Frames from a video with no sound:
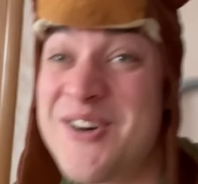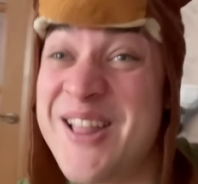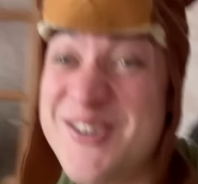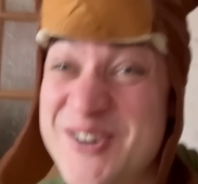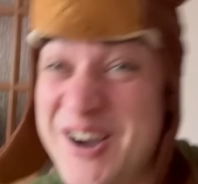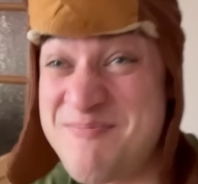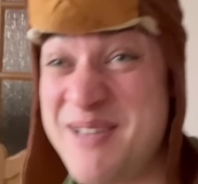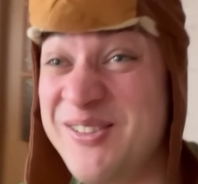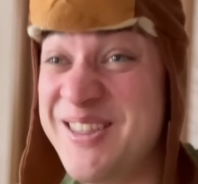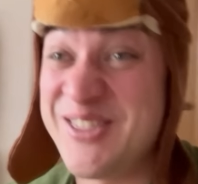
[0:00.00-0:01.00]
Ларек,
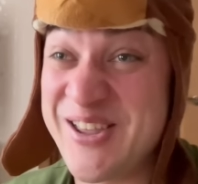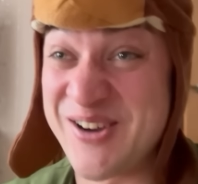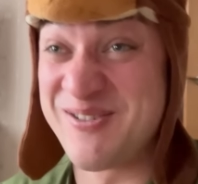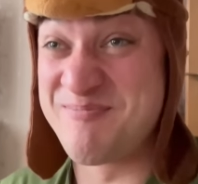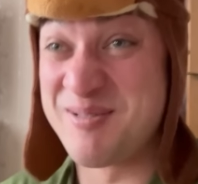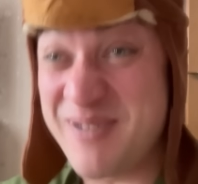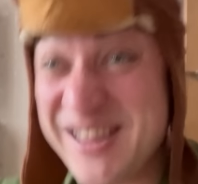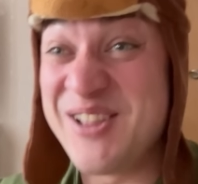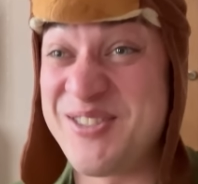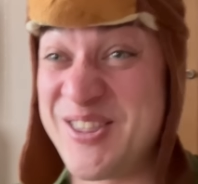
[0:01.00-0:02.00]
первый снег выпал,
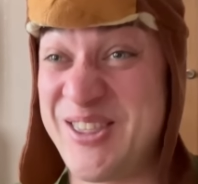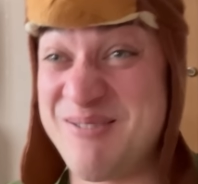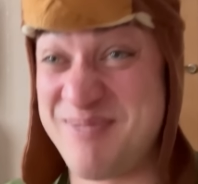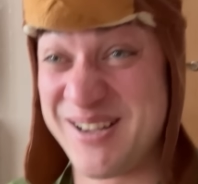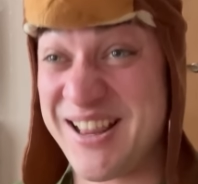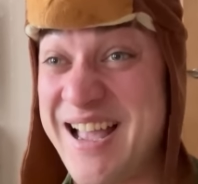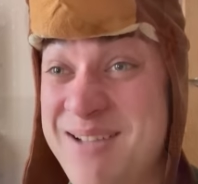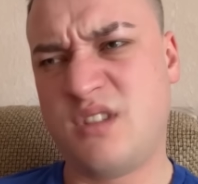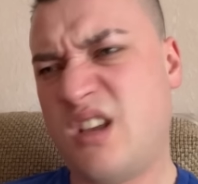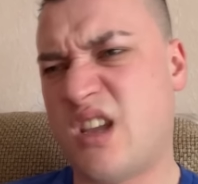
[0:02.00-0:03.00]
погнали снежки
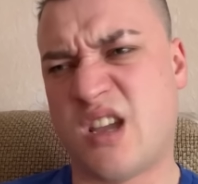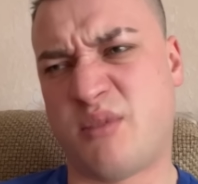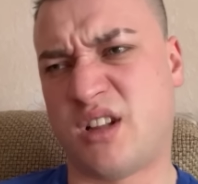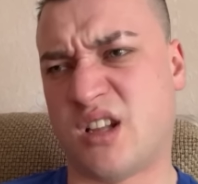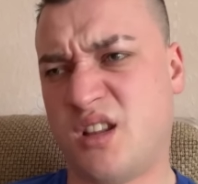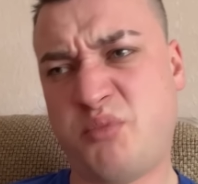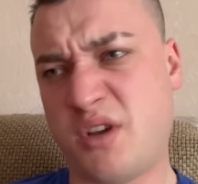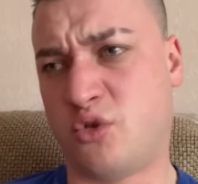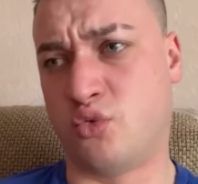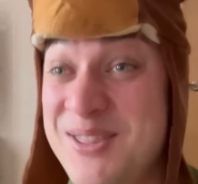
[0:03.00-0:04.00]
поиграем. Не, братан, не
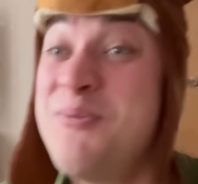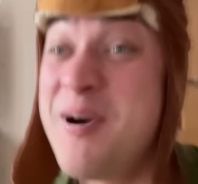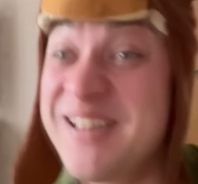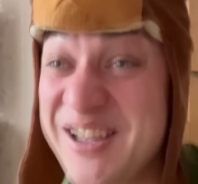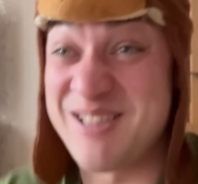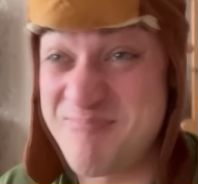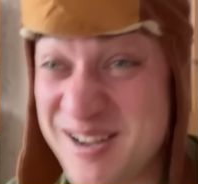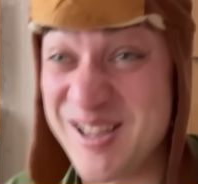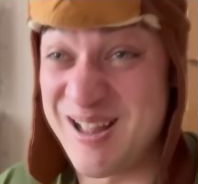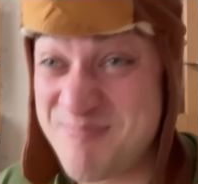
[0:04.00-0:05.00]
пойду. Ну погнали,
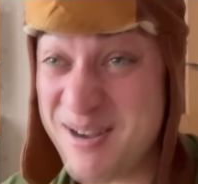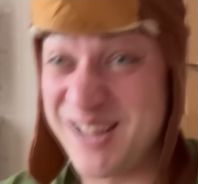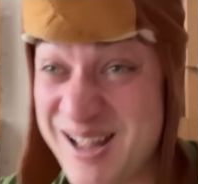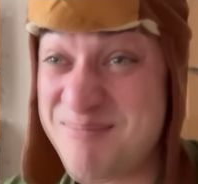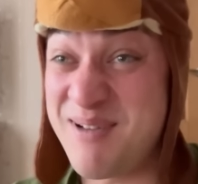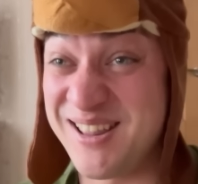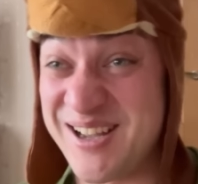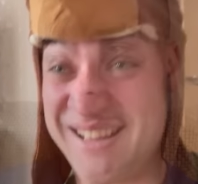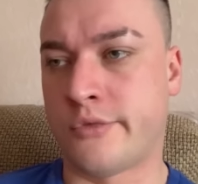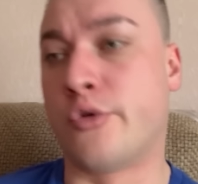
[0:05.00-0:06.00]
погнали, погнали,
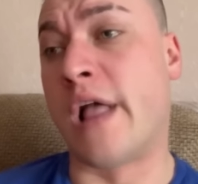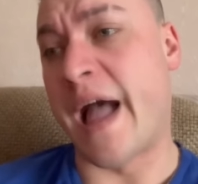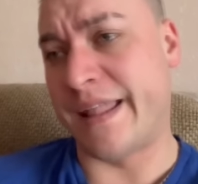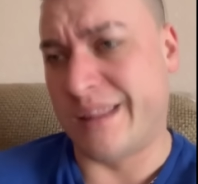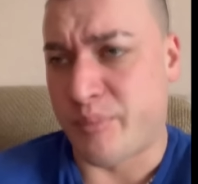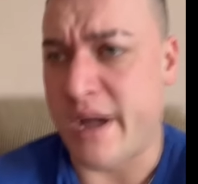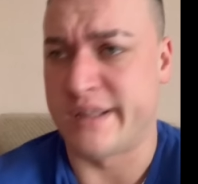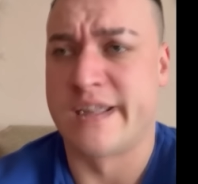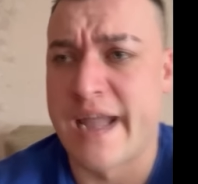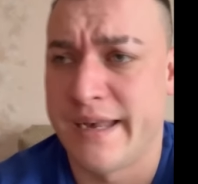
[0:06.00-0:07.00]
погнали. Ну ладно,
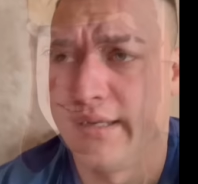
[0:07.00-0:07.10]
погнали.